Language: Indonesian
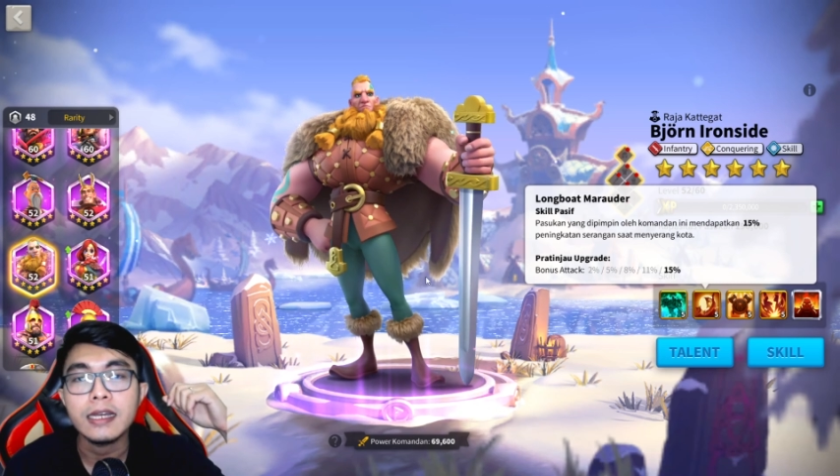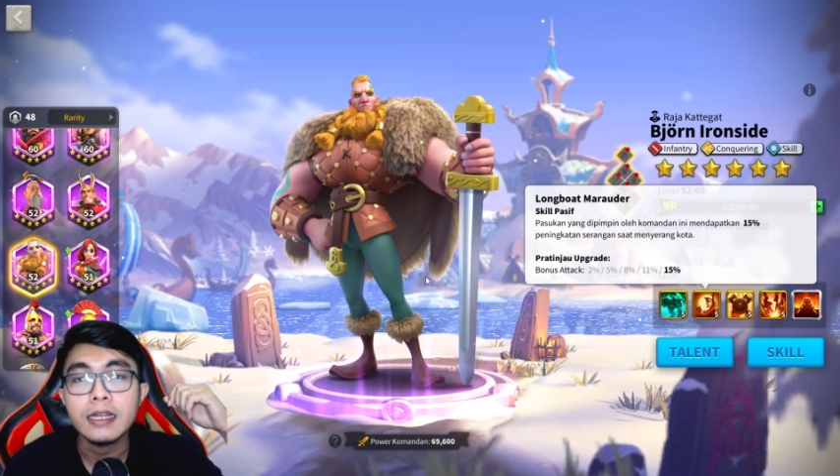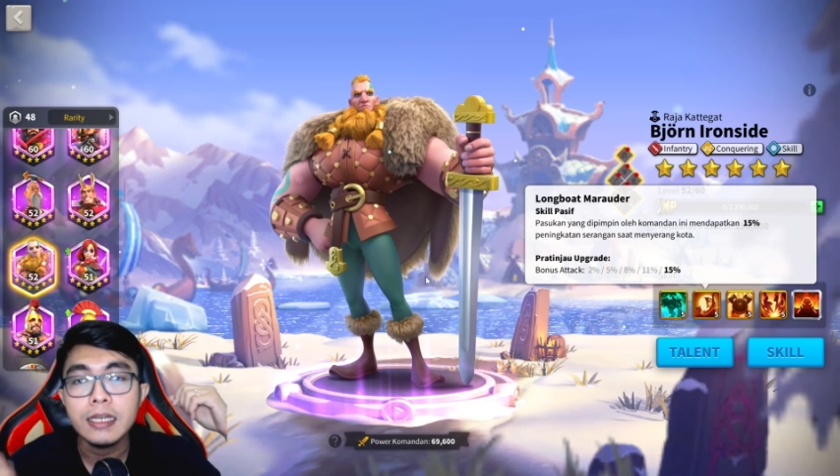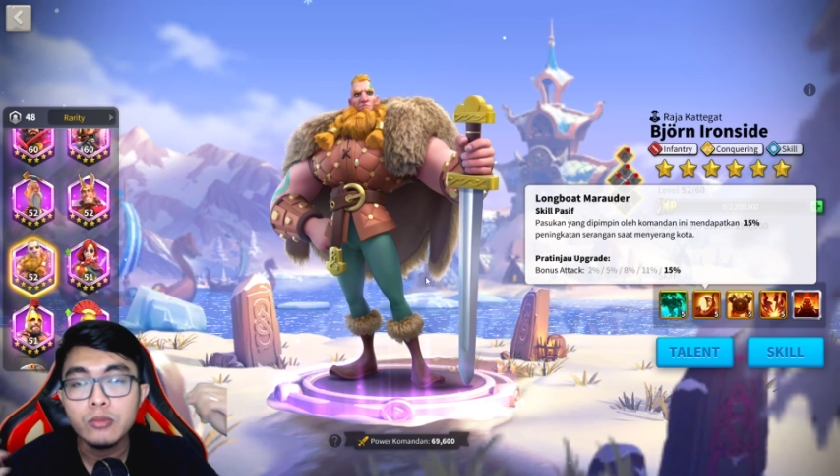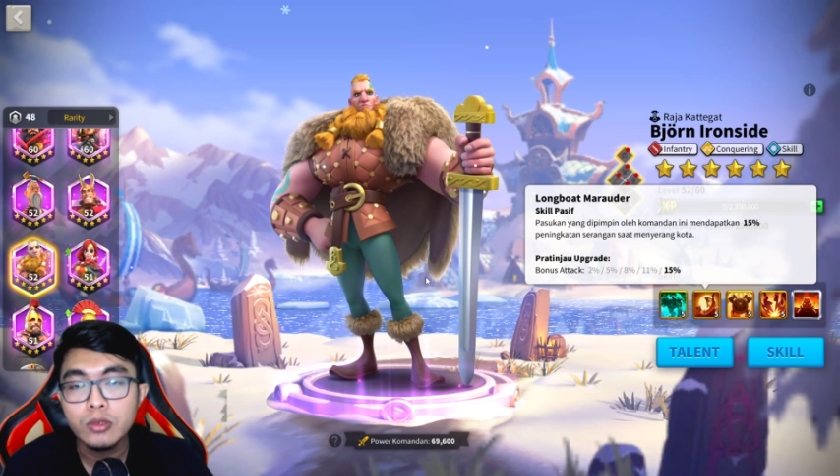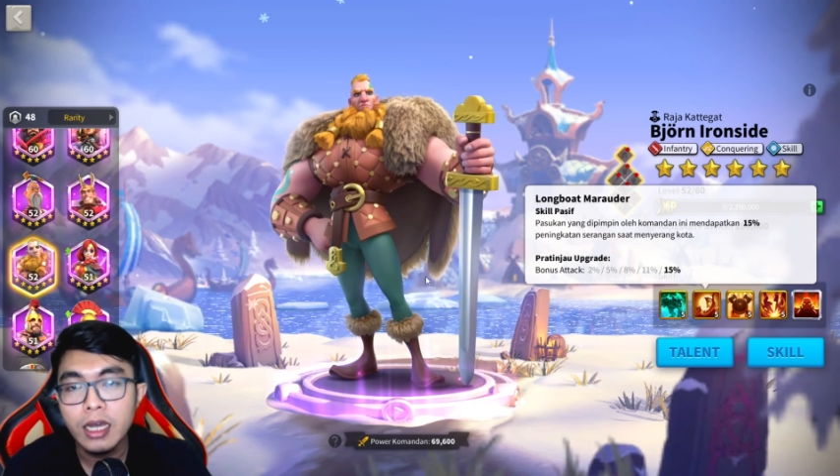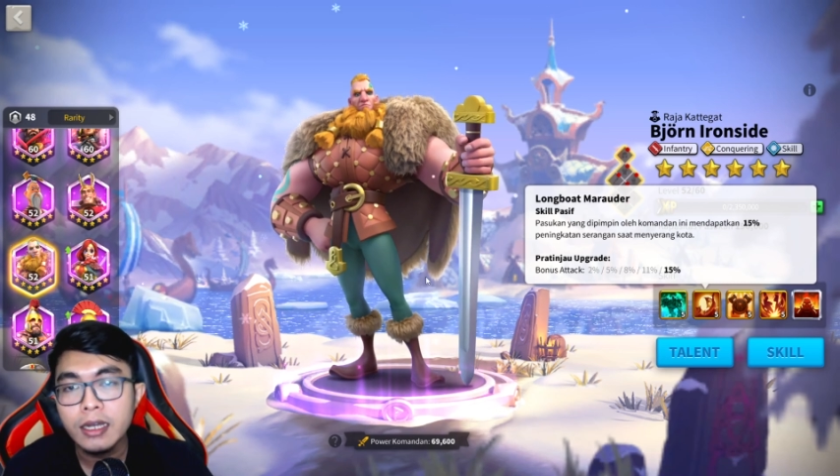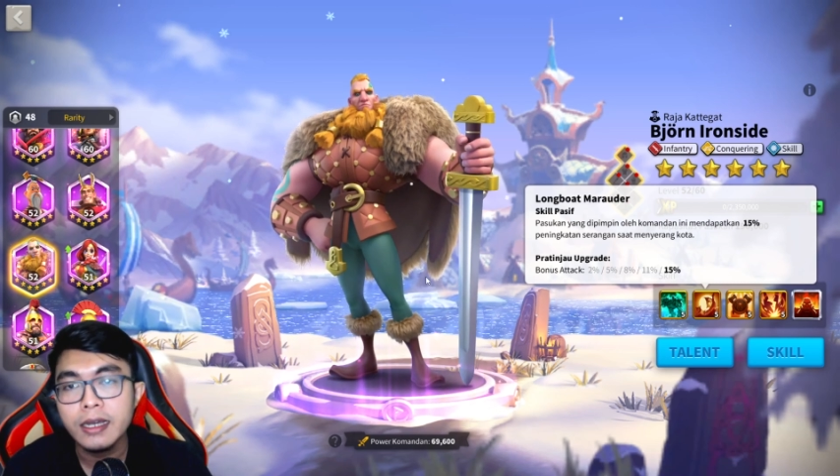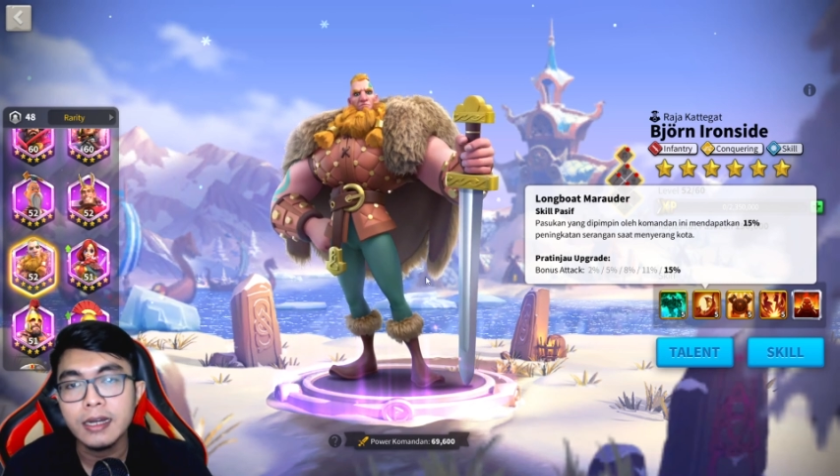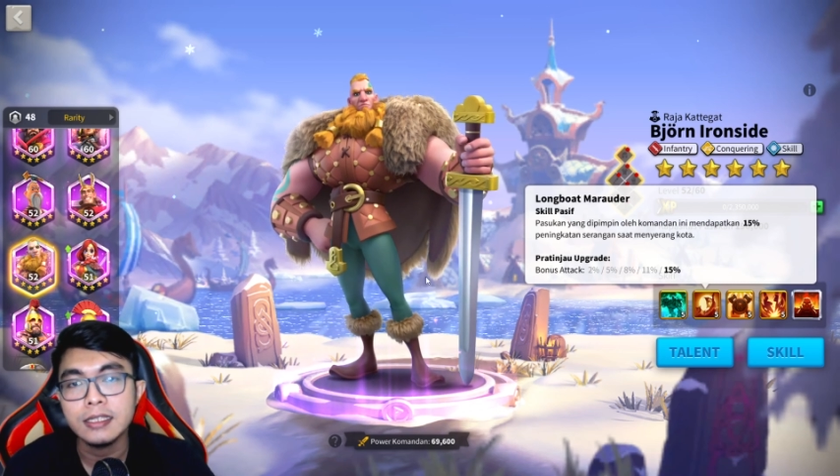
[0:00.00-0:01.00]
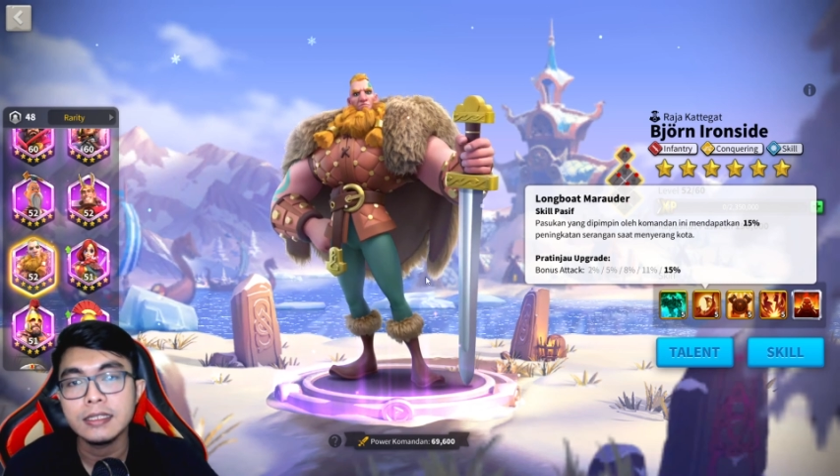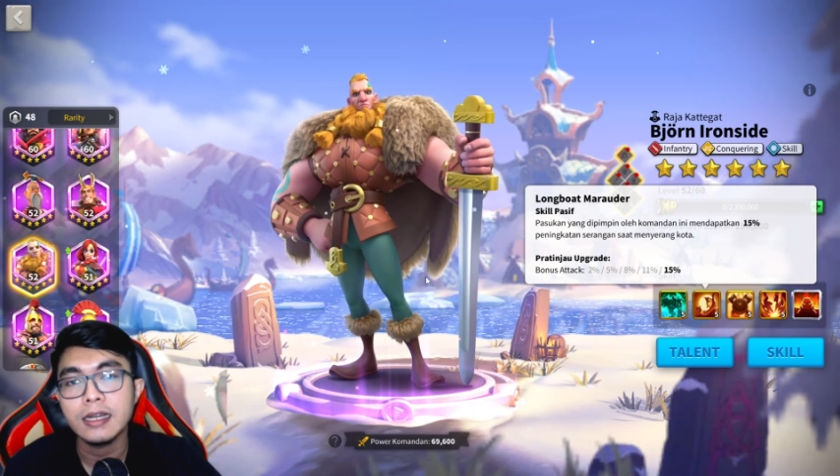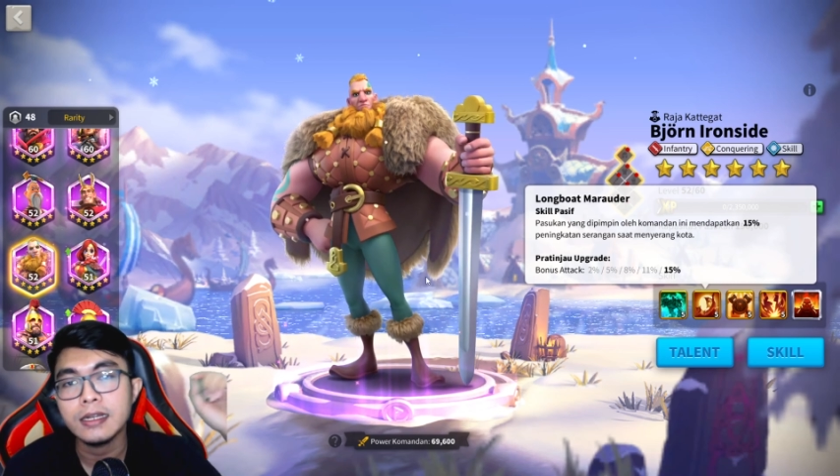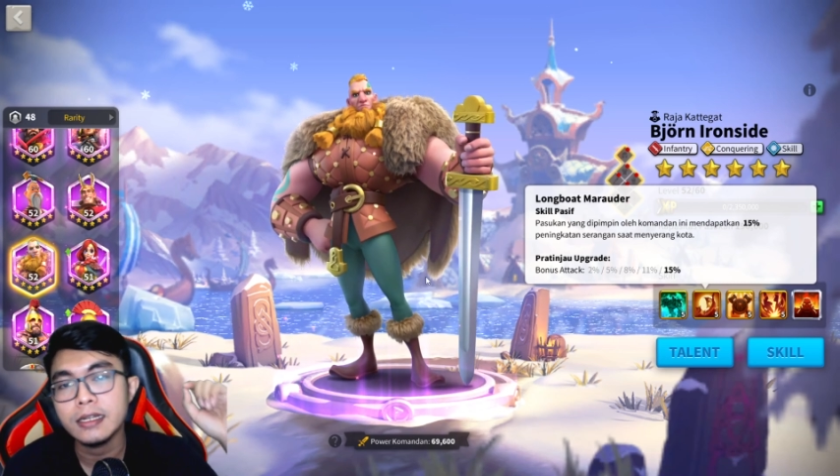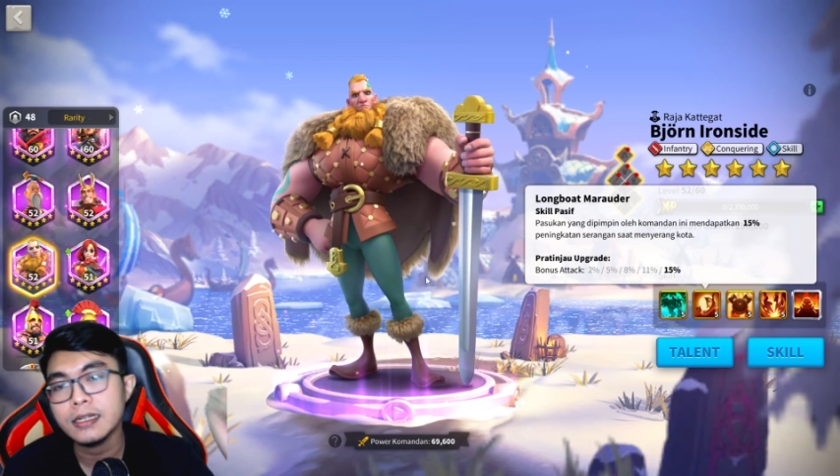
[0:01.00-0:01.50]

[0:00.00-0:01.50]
caranya mudah, kalian tinggal klik